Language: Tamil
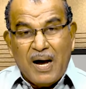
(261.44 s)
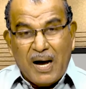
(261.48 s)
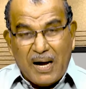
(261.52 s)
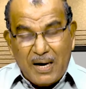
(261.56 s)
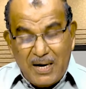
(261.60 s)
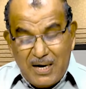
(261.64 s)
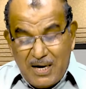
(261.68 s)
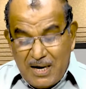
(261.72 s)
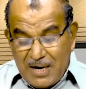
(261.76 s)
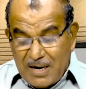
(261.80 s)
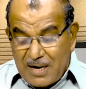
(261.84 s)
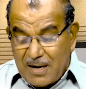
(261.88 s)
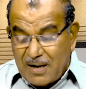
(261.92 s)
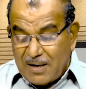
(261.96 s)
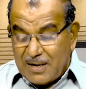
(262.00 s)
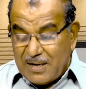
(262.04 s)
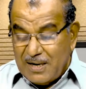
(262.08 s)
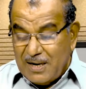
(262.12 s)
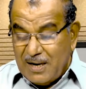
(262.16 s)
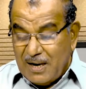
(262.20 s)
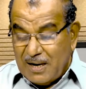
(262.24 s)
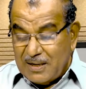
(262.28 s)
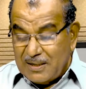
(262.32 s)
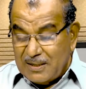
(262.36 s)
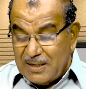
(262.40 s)

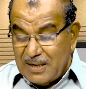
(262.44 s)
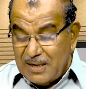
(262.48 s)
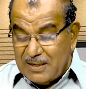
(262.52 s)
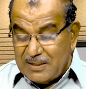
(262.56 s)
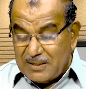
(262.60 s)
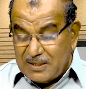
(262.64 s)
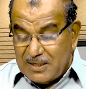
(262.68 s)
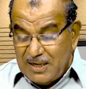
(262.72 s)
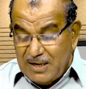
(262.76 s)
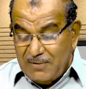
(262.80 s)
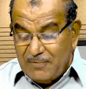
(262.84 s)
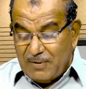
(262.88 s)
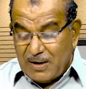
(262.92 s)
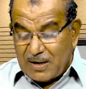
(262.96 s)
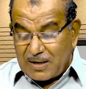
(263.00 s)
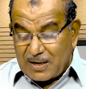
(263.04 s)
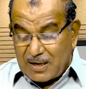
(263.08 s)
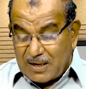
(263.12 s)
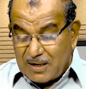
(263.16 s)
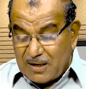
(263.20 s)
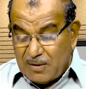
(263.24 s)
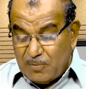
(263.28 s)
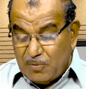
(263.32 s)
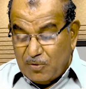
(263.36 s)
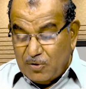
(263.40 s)
அந்நீராகிய அந்த தீவார்
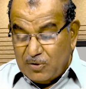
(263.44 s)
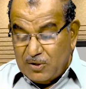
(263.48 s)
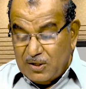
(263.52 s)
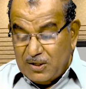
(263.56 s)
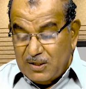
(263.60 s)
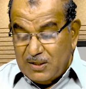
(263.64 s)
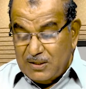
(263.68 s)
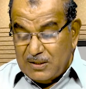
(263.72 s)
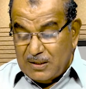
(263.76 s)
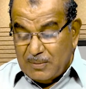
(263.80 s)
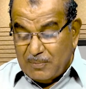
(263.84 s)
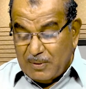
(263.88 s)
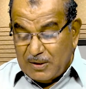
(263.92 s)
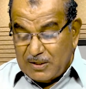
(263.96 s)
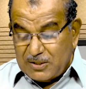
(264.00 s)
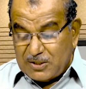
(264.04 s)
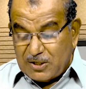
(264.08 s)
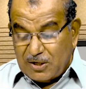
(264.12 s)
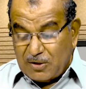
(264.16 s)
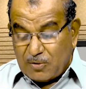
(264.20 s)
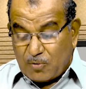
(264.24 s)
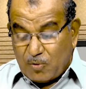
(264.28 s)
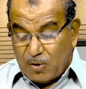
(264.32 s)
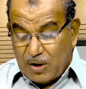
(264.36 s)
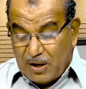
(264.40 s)
கண்டபோது இந்த
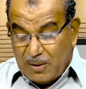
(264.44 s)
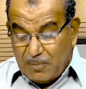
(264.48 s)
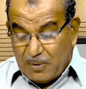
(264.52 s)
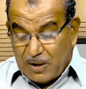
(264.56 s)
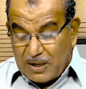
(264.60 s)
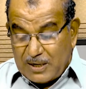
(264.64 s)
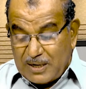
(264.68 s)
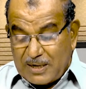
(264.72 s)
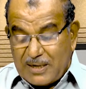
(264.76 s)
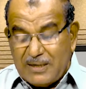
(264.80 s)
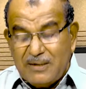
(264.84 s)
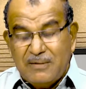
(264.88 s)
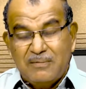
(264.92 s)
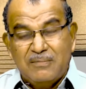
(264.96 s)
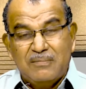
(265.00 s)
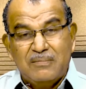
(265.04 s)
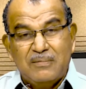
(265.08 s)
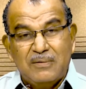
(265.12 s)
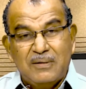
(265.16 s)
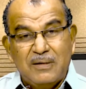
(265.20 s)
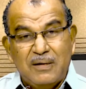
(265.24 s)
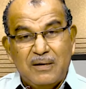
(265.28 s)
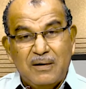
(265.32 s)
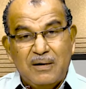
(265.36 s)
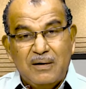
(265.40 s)
மனுஷன் கொலைபாதகன்
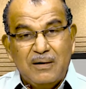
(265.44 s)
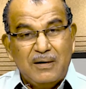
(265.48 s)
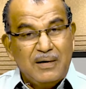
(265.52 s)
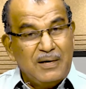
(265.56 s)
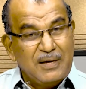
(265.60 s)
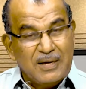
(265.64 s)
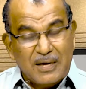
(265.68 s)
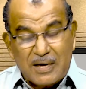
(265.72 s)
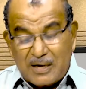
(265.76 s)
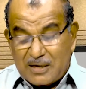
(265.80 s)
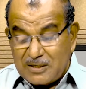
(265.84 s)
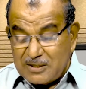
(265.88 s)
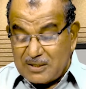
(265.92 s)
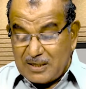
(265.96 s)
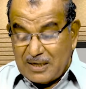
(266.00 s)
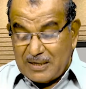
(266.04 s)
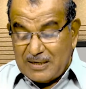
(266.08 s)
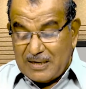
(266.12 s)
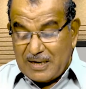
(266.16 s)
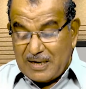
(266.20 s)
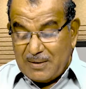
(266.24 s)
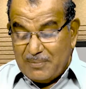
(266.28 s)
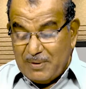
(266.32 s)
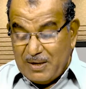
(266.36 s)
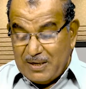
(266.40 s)
இதற்கு
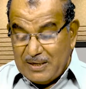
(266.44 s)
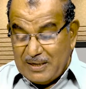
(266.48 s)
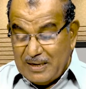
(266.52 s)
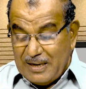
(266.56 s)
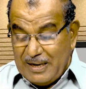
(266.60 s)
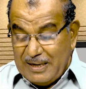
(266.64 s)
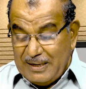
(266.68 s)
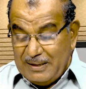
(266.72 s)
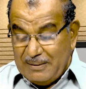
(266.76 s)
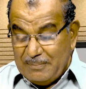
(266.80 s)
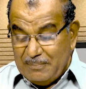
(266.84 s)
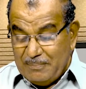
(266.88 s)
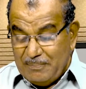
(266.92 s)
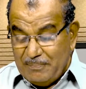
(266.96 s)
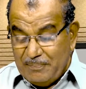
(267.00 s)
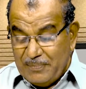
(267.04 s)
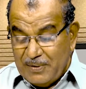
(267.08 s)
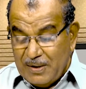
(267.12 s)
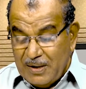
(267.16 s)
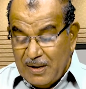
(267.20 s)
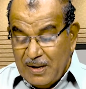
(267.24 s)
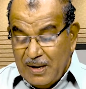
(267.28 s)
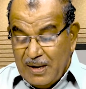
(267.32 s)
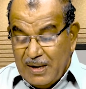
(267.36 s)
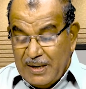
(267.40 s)
சந்தேகமே இல்லை
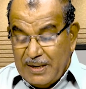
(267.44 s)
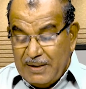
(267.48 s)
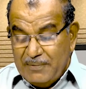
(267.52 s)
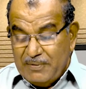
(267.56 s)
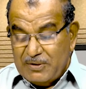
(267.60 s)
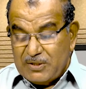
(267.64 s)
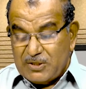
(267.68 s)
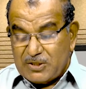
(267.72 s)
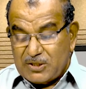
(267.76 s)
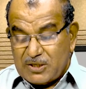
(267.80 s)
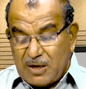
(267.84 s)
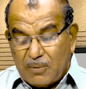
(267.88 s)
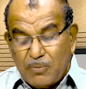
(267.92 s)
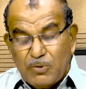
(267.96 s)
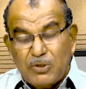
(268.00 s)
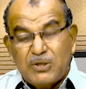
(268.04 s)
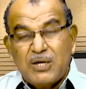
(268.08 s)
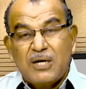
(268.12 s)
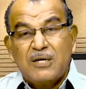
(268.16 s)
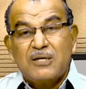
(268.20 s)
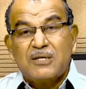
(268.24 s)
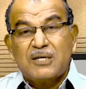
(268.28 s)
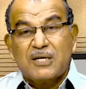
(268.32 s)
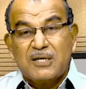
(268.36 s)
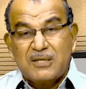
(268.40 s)
இவன்
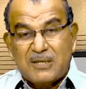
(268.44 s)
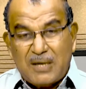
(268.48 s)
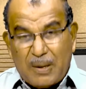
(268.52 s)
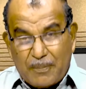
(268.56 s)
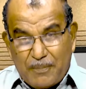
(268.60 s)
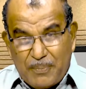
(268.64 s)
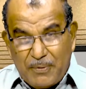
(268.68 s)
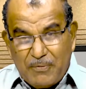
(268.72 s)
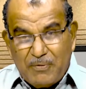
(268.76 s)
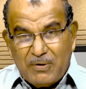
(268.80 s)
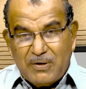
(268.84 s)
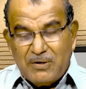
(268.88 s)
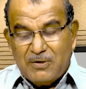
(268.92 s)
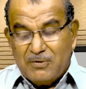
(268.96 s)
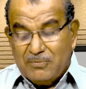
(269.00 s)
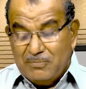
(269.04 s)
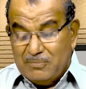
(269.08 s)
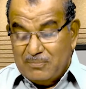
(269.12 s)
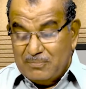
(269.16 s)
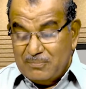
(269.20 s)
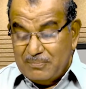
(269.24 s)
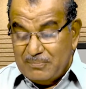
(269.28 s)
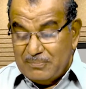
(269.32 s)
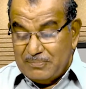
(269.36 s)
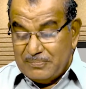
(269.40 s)
சமுத்திரத்துக்கு தப்பி வந்தும்
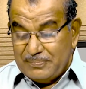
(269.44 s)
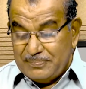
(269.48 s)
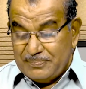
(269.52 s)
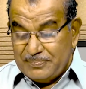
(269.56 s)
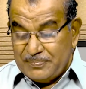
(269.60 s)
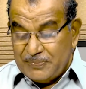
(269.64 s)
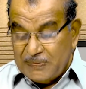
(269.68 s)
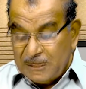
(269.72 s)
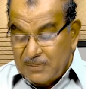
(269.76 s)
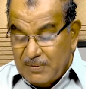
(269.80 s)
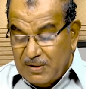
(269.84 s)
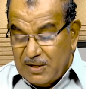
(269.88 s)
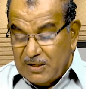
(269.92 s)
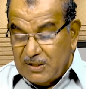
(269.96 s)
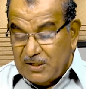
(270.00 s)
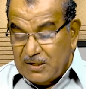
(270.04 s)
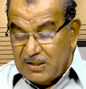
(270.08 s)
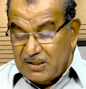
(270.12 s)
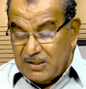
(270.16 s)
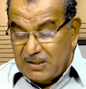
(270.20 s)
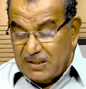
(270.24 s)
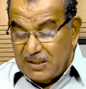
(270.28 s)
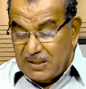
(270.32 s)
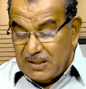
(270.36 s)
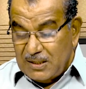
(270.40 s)
இவனது
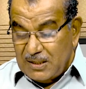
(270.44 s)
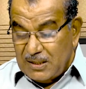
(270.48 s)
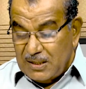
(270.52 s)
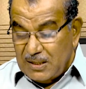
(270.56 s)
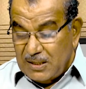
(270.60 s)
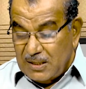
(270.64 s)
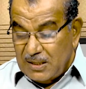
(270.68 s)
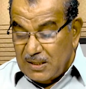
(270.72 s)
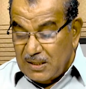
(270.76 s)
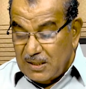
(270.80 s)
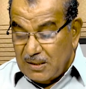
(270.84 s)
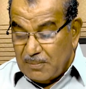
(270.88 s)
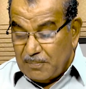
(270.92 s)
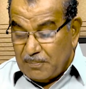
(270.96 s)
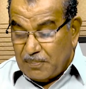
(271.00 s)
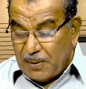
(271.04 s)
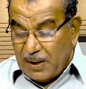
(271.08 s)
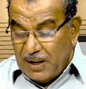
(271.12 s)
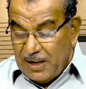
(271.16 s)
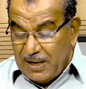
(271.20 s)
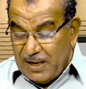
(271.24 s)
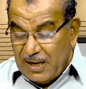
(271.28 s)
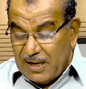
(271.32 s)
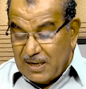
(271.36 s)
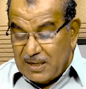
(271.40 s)

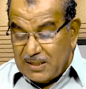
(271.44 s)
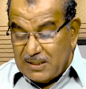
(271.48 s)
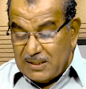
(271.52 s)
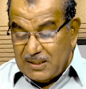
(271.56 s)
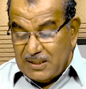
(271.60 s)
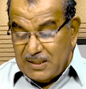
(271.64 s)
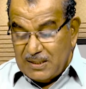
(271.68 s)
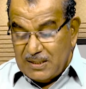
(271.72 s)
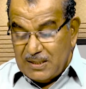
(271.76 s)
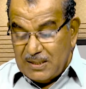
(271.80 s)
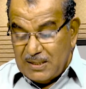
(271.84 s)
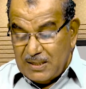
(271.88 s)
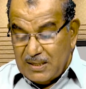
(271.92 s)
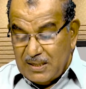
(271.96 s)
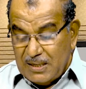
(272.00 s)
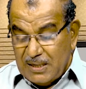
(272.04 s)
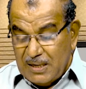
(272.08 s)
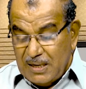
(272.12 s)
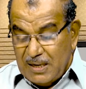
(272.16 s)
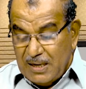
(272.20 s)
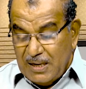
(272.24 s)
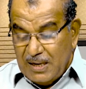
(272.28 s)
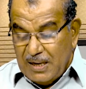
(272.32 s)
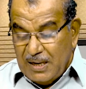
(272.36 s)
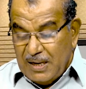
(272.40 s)
பழியானது
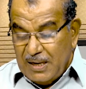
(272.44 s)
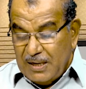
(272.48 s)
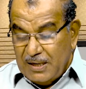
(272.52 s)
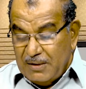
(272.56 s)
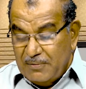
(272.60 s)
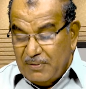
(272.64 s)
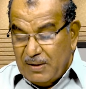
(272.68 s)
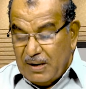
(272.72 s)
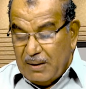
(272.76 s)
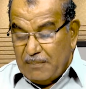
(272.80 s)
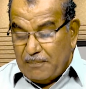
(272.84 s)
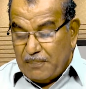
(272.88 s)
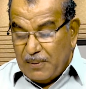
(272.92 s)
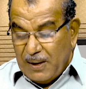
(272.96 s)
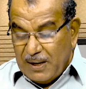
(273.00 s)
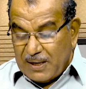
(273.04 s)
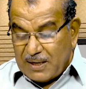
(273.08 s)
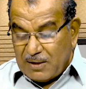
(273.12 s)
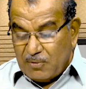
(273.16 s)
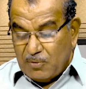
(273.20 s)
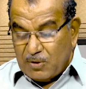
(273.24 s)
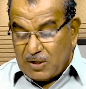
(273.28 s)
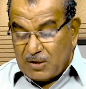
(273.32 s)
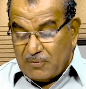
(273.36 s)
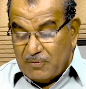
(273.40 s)
இவனை
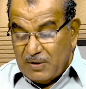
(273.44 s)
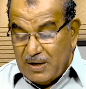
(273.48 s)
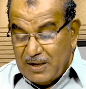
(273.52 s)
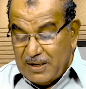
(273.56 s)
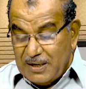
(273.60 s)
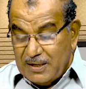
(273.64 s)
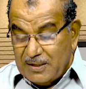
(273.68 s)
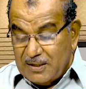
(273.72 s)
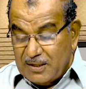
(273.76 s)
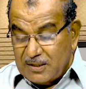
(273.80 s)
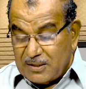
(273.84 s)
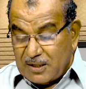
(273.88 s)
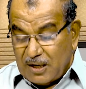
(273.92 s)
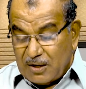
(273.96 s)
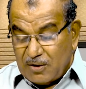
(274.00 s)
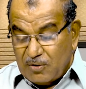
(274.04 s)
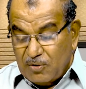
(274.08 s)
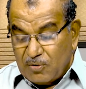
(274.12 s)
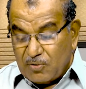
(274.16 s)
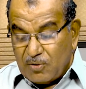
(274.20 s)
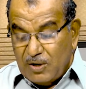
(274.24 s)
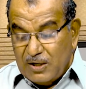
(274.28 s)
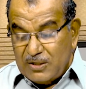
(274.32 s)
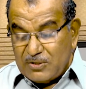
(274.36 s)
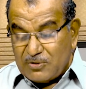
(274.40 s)
பிழைக்க விட்டவில்லை என்று
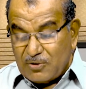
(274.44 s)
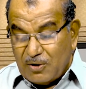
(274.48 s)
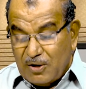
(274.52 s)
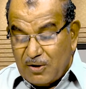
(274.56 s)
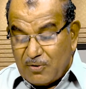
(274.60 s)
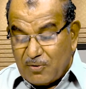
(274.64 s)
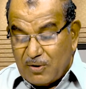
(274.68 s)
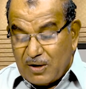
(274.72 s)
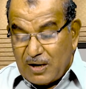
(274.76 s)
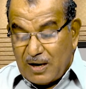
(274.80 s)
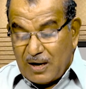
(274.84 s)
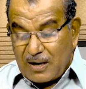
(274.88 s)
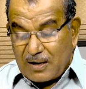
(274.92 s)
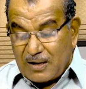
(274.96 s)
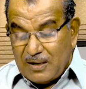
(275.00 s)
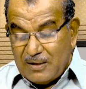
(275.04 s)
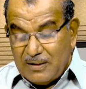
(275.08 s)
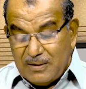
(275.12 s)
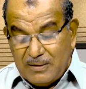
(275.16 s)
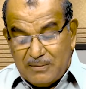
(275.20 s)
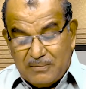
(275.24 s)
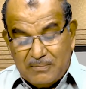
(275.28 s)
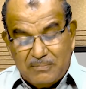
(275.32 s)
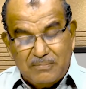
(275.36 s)
தங்களுக்குள்ளே சொல்லிக்கொண்டார்கள்